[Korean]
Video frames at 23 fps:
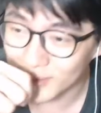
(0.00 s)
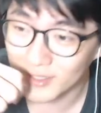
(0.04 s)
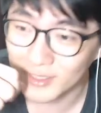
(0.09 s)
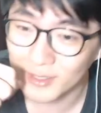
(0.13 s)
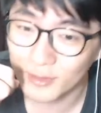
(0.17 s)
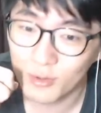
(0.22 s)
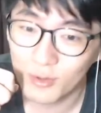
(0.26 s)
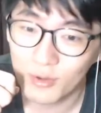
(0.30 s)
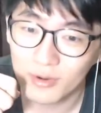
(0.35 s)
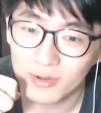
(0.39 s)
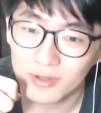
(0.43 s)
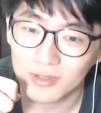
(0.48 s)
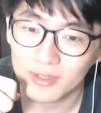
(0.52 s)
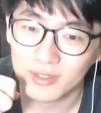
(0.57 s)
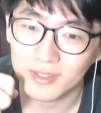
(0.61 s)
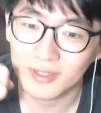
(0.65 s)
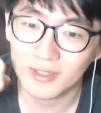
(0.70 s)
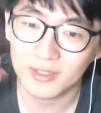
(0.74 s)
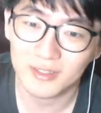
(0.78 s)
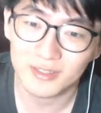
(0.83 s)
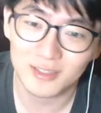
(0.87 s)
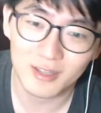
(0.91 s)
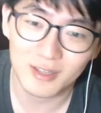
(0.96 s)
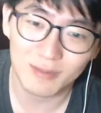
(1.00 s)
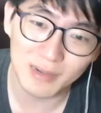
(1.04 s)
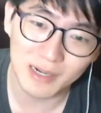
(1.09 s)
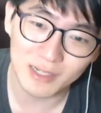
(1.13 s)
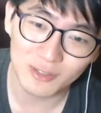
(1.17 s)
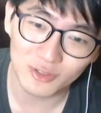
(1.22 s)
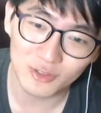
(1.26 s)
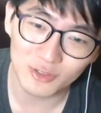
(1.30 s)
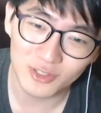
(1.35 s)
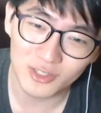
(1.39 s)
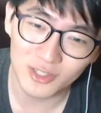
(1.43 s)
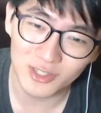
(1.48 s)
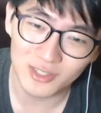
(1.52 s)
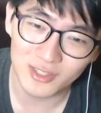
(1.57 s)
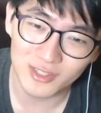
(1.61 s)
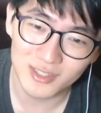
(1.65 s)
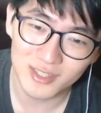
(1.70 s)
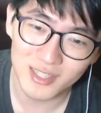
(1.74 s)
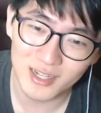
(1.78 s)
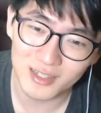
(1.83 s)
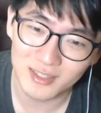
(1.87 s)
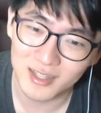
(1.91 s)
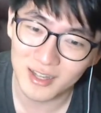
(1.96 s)
그리고 그 선발
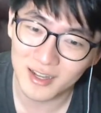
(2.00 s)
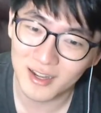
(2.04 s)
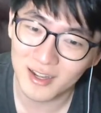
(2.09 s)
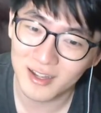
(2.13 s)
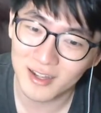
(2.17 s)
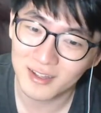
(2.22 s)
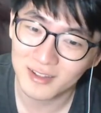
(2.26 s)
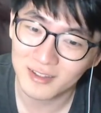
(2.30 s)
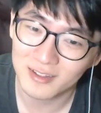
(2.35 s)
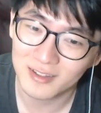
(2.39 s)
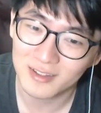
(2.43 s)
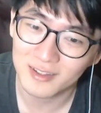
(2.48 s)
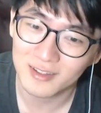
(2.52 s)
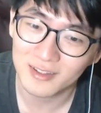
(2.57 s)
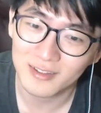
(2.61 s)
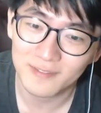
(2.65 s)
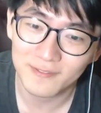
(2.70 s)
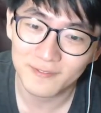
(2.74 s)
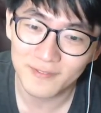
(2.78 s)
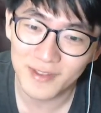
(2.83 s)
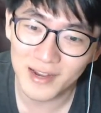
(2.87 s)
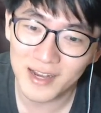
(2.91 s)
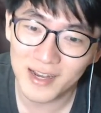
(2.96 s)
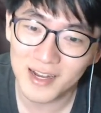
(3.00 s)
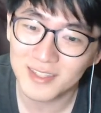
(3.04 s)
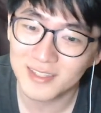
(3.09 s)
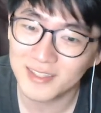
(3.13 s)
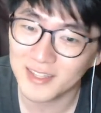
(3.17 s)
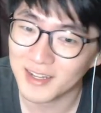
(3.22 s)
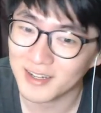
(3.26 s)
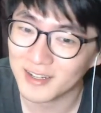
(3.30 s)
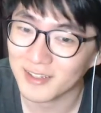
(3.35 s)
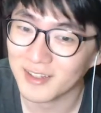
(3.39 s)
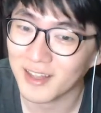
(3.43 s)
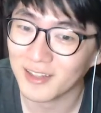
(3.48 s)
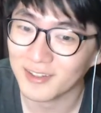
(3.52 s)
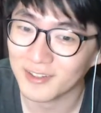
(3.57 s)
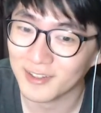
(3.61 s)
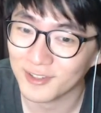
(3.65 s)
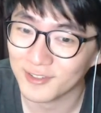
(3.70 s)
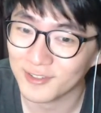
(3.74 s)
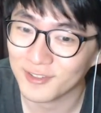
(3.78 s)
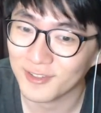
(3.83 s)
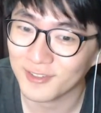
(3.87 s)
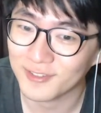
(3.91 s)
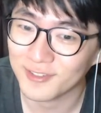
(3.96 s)
출전 상대가 펠릭스
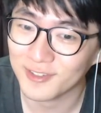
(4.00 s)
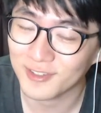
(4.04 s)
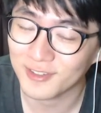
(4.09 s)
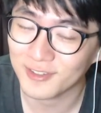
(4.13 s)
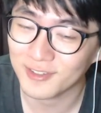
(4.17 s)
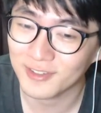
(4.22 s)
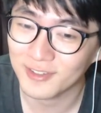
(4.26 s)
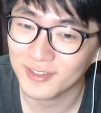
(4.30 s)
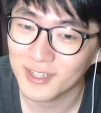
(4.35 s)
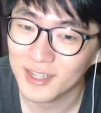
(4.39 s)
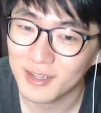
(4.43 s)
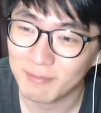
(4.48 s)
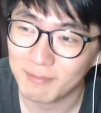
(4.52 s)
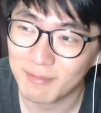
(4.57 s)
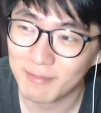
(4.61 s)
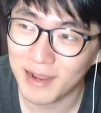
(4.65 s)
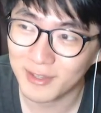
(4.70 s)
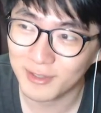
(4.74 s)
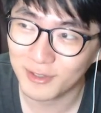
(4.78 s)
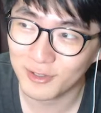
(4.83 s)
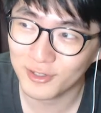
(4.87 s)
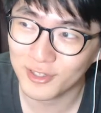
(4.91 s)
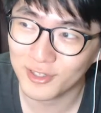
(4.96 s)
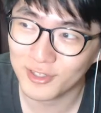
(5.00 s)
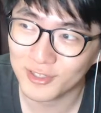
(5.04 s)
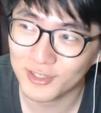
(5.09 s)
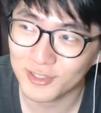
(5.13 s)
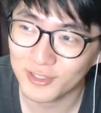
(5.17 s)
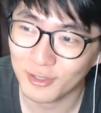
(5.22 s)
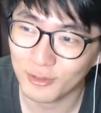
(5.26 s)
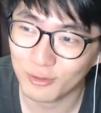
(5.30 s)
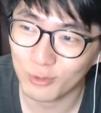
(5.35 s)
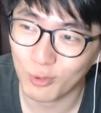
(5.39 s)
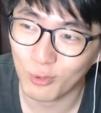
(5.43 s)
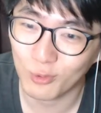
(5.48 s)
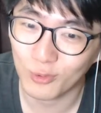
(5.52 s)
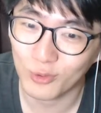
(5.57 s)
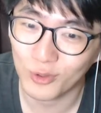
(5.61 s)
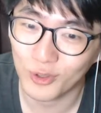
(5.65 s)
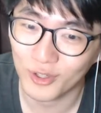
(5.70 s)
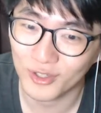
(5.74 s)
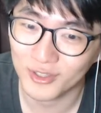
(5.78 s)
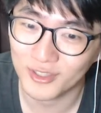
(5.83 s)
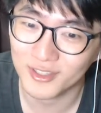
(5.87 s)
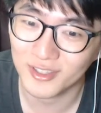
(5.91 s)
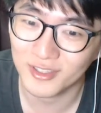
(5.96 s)
에르난데스였죠. 마이너리그 시절
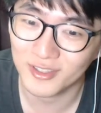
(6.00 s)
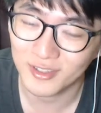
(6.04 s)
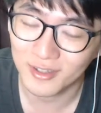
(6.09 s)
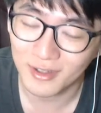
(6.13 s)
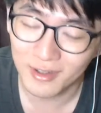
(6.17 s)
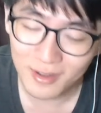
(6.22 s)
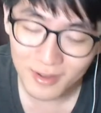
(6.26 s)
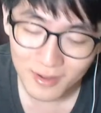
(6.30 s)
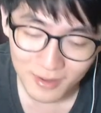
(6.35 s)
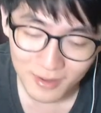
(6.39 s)
동료였죠.